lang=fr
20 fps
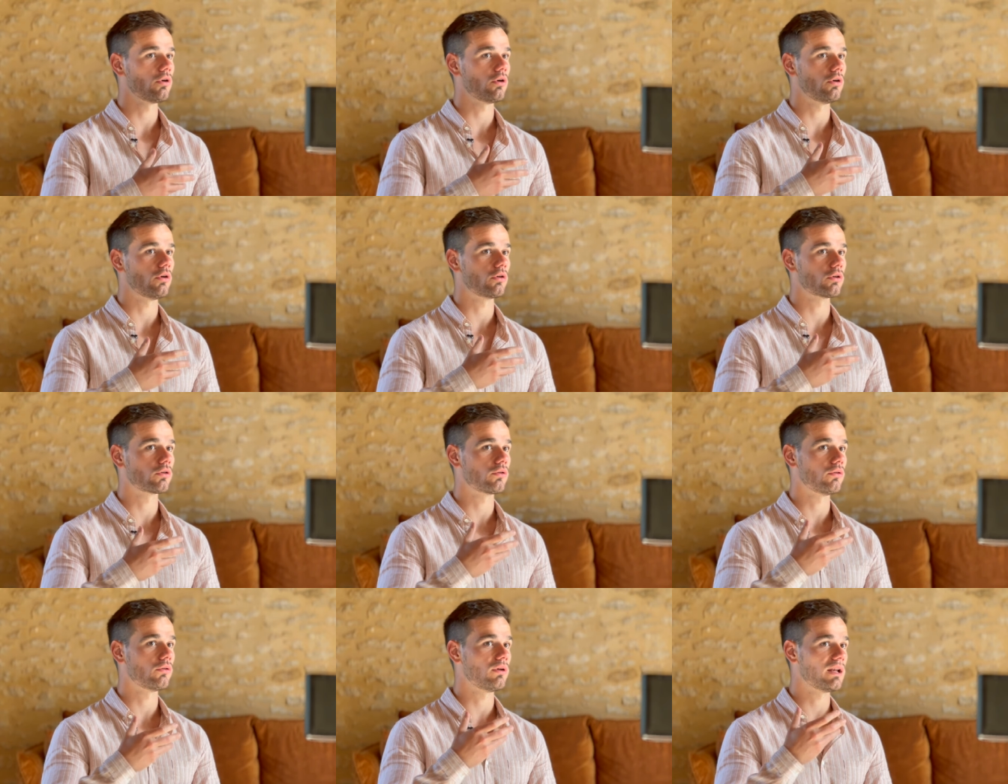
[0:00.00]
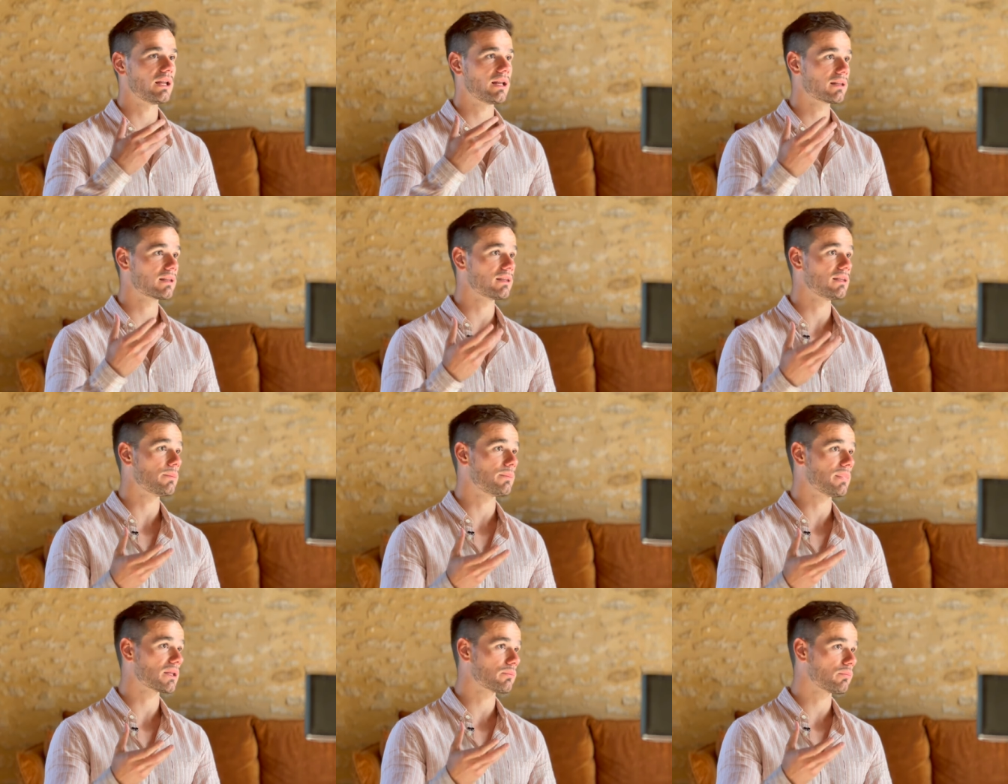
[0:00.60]
euh, que l'algue
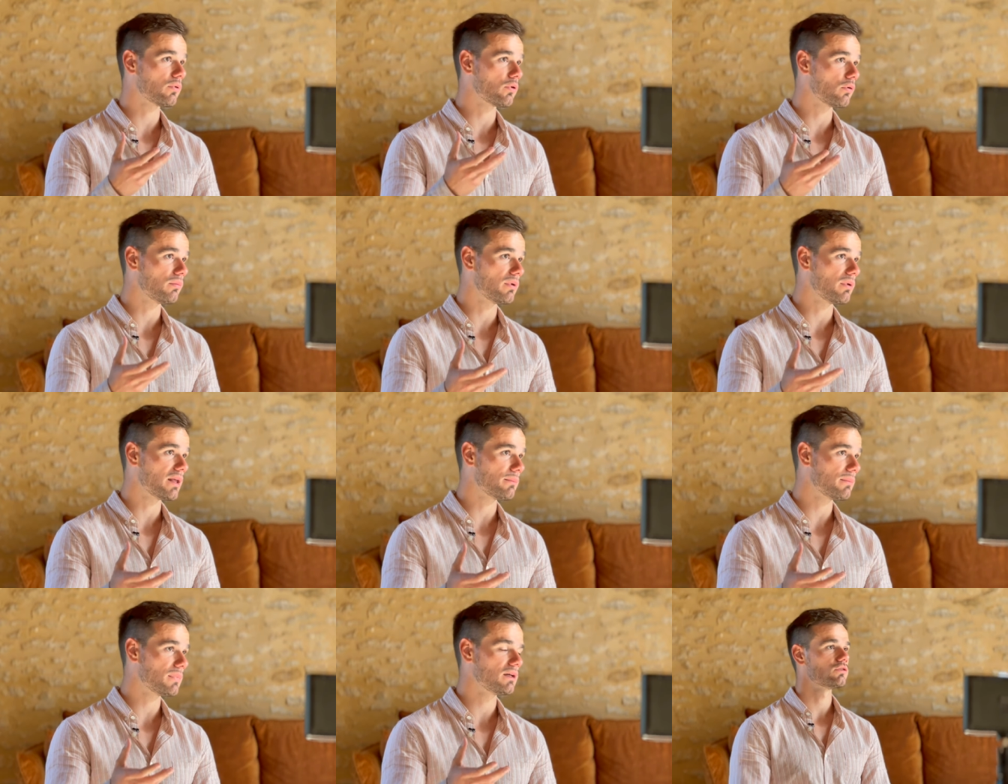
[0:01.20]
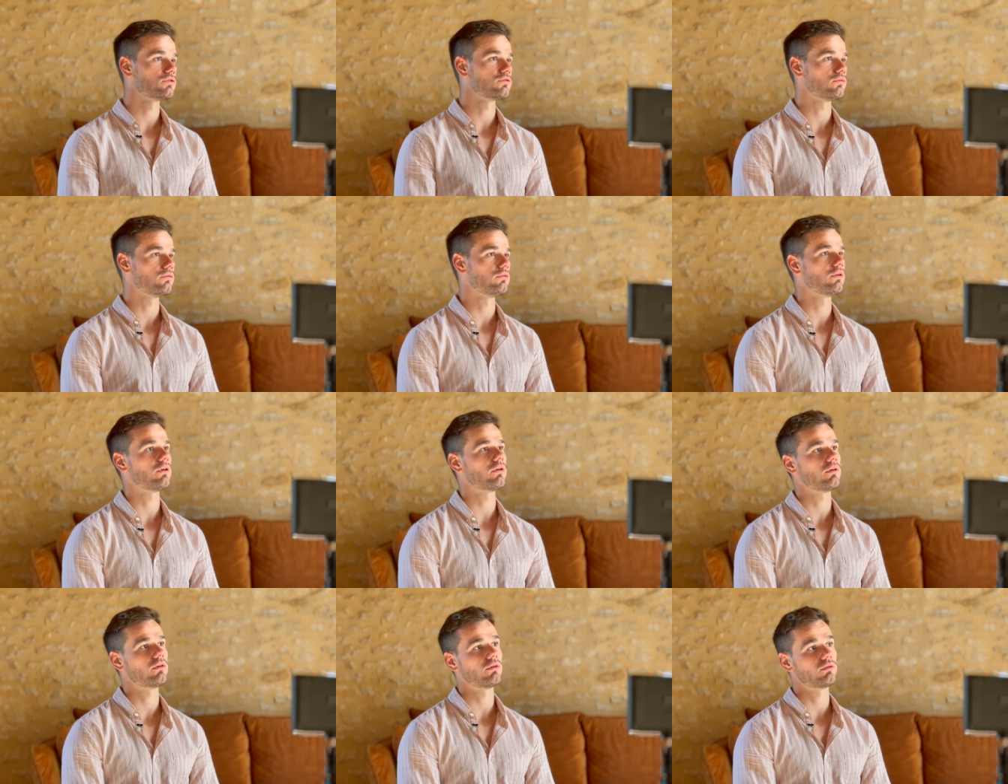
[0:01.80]
n'ait pas de problème
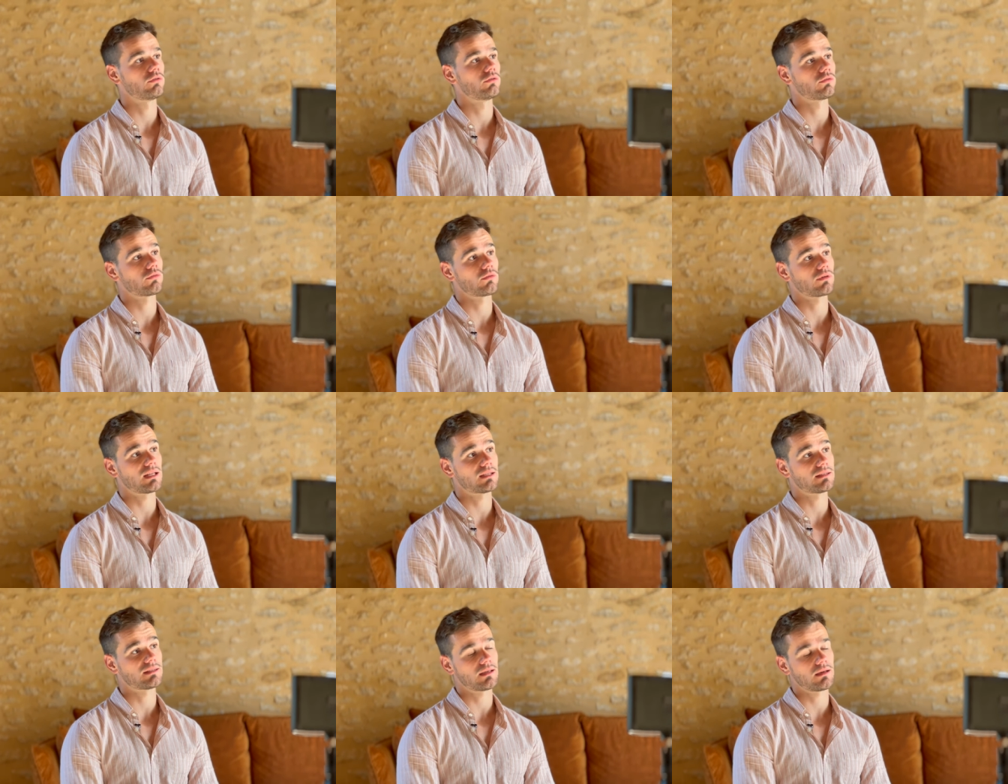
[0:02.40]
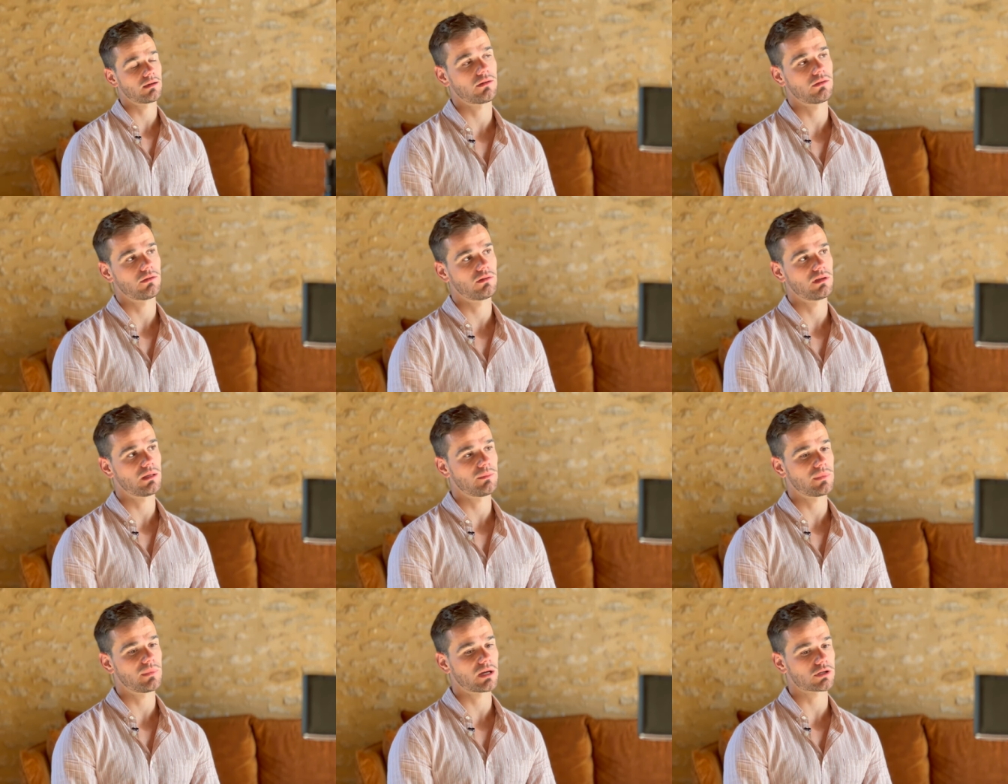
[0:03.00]
sur, euh, sur la terre
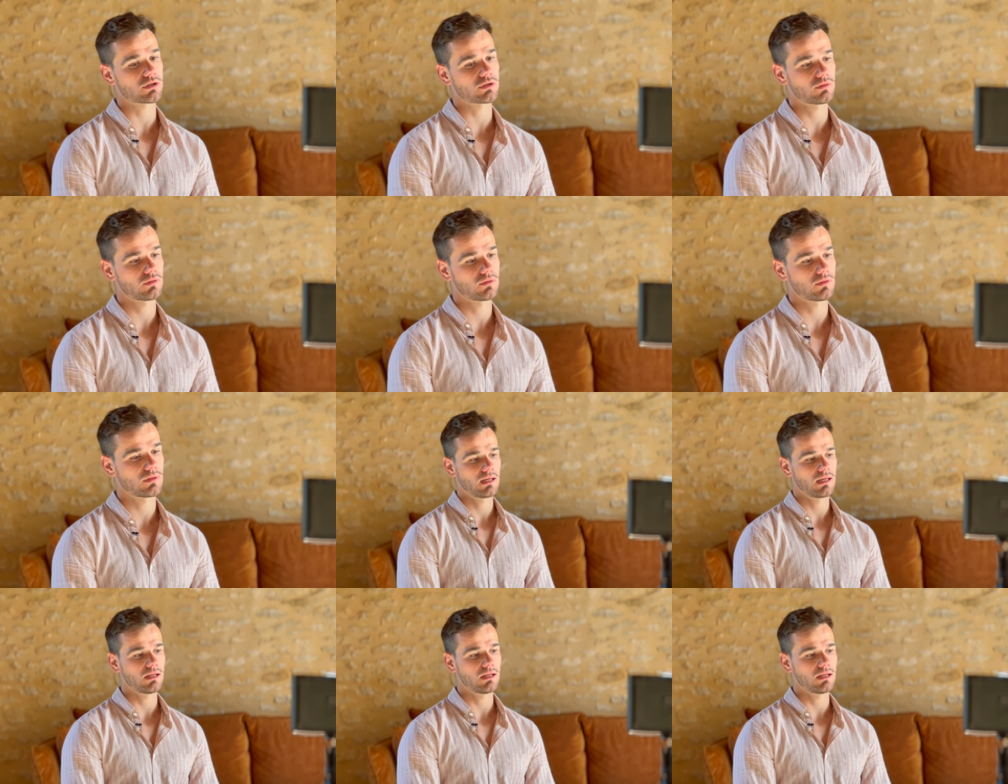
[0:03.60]
émergente.